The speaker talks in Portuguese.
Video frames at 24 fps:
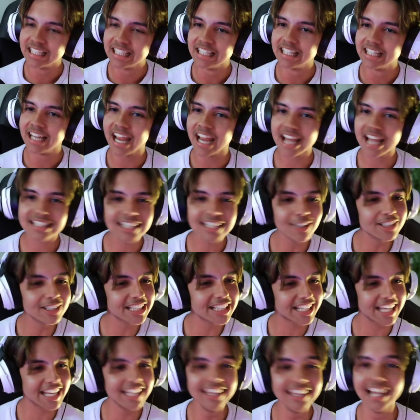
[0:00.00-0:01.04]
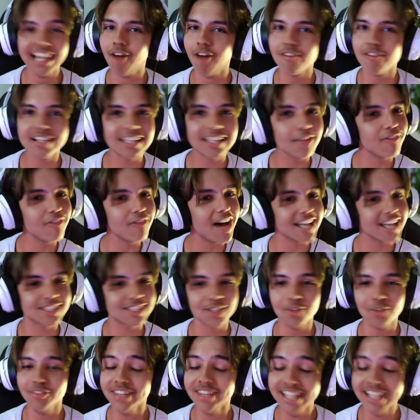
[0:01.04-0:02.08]
Essa noite aqui não vai ser
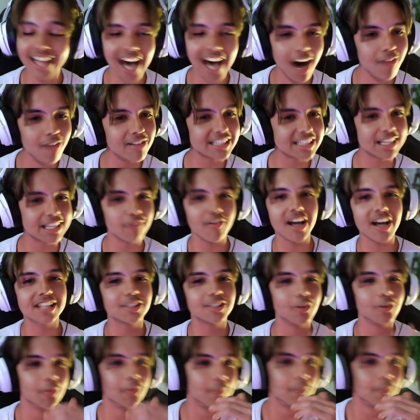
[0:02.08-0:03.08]
fácil. Não vai ser fácil.